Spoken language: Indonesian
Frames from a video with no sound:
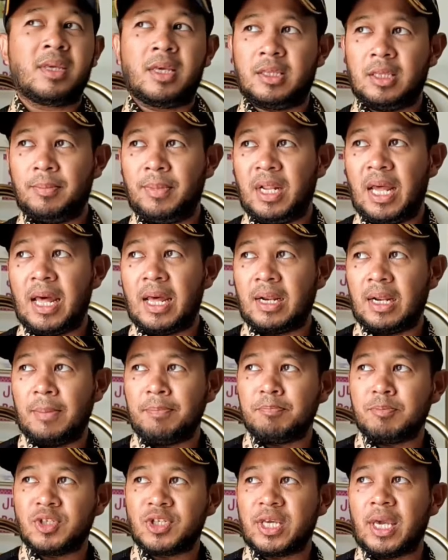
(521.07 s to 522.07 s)
Kita
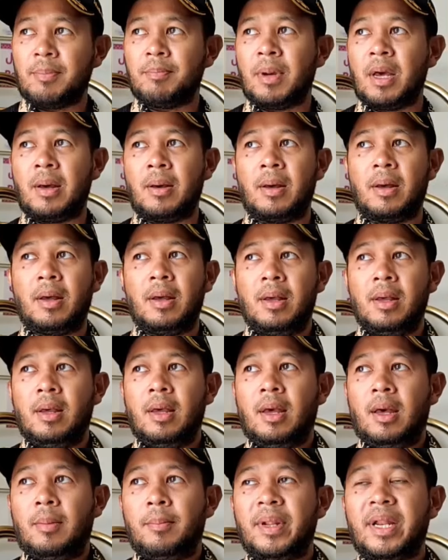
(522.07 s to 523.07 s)
berharap skema
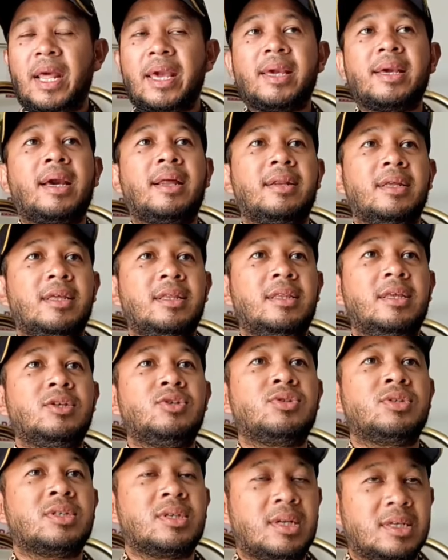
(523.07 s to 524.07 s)
menaikkan ini
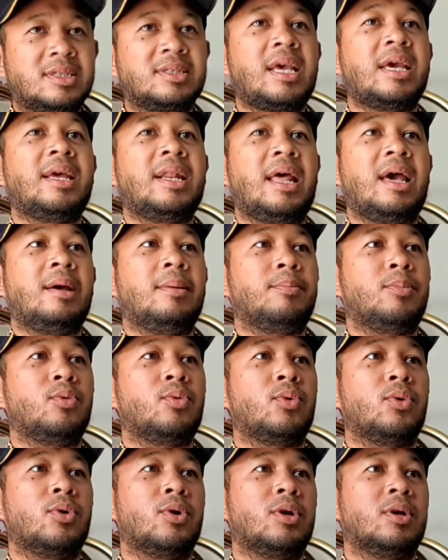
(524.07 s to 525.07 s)
selesailah
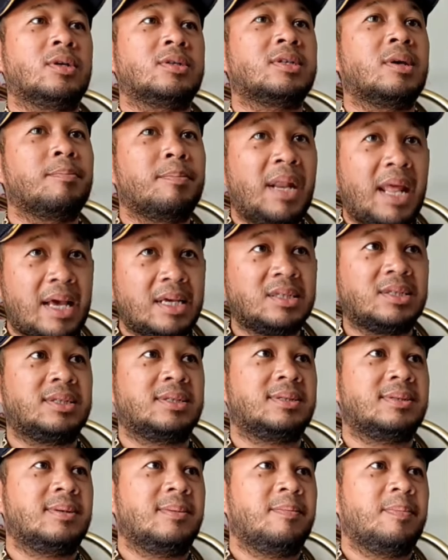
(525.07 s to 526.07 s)
pukul
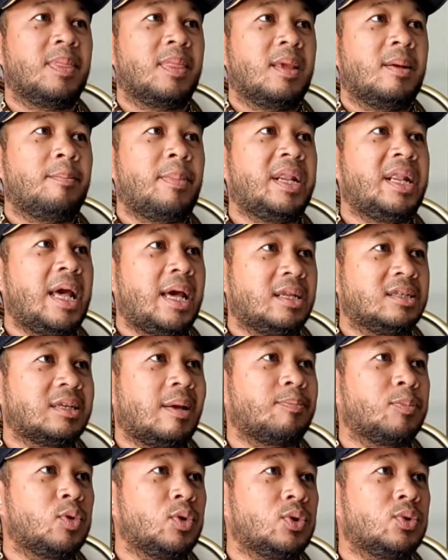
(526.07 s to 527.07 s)
11 pada hari
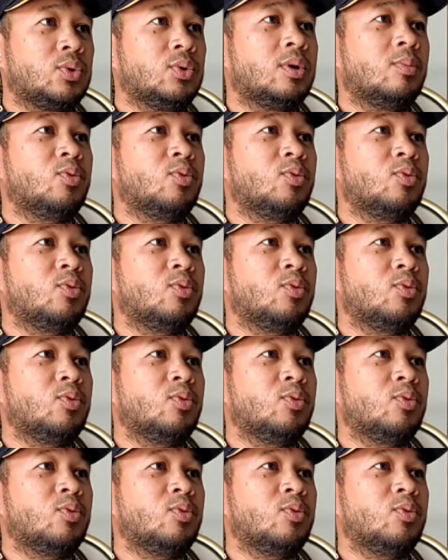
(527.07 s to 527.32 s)
Sabtu itu.